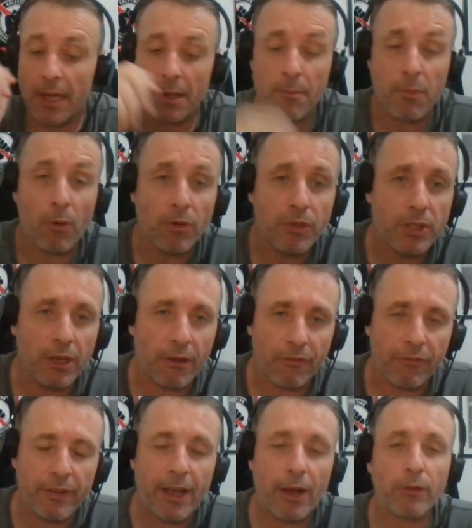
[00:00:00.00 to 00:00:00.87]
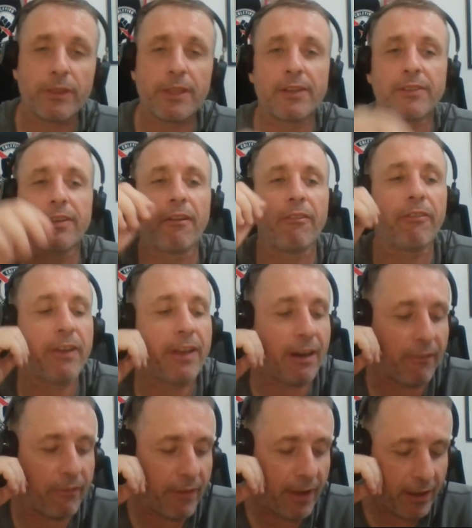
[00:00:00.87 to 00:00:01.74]
Bom dia, fiel
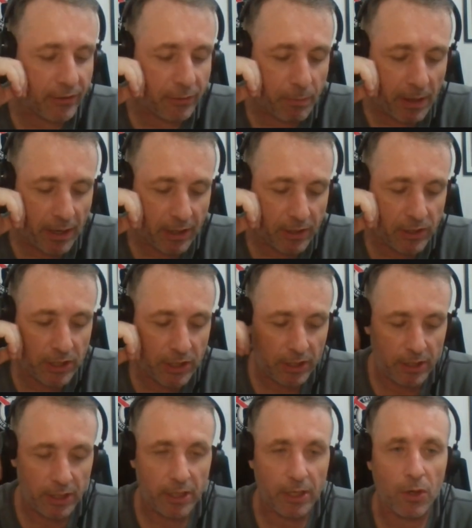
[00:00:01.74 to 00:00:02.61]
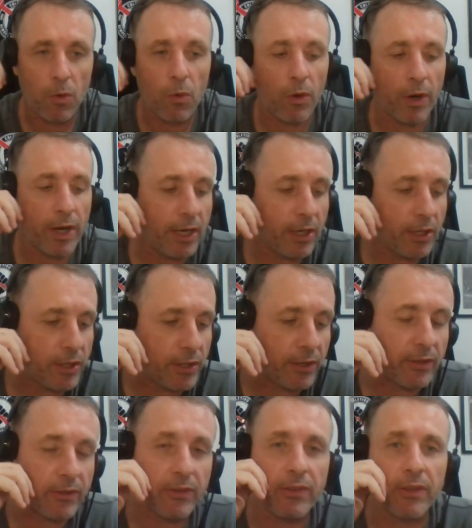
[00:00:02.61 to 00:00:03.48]
terça-feira, véspera de
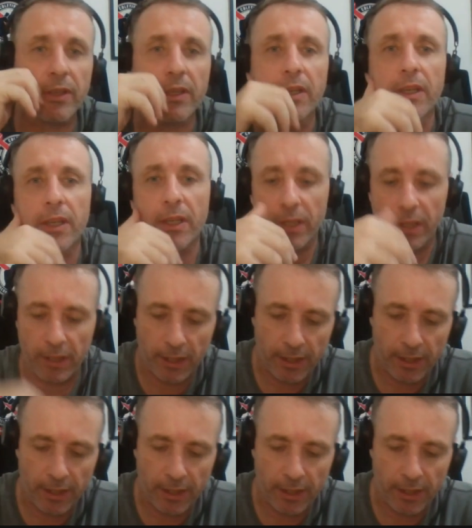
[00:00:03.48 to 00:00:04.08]
Corinthians e,